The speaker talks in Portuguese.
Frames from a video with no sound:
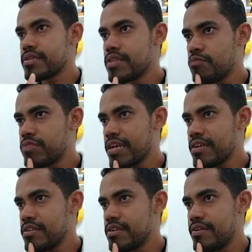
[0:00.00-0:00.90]
Não
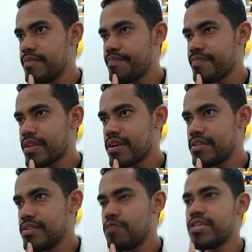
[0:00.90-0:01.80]
tem,
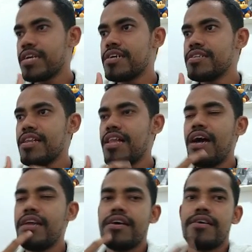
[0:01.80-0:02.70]
não tem
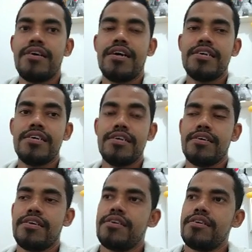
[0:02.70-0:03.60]
Candelária aqui.
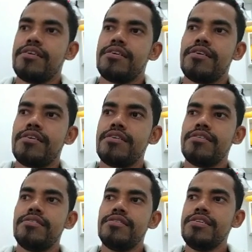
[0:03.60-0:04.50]

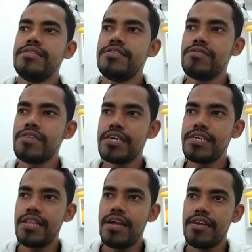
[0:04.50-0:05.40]
Desistiu de
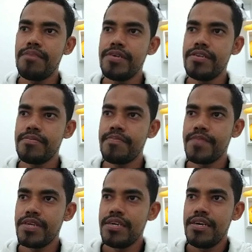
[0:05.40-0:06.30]
Candelária mesmo.
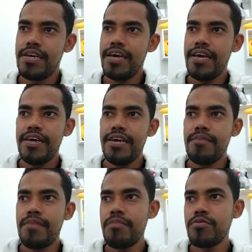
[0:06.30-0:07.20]

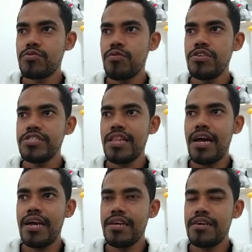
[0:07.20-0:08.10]
É, mas botou
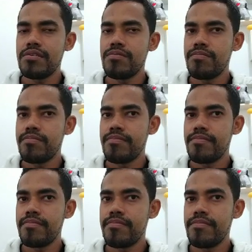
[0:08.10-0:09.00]
Rogelária.
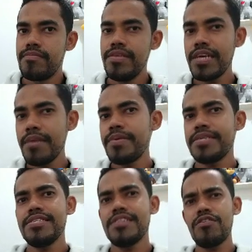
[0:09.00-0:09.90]
Ninguém
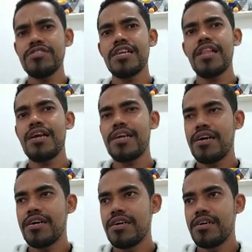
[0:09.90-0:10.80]
pesquisa Rogelária.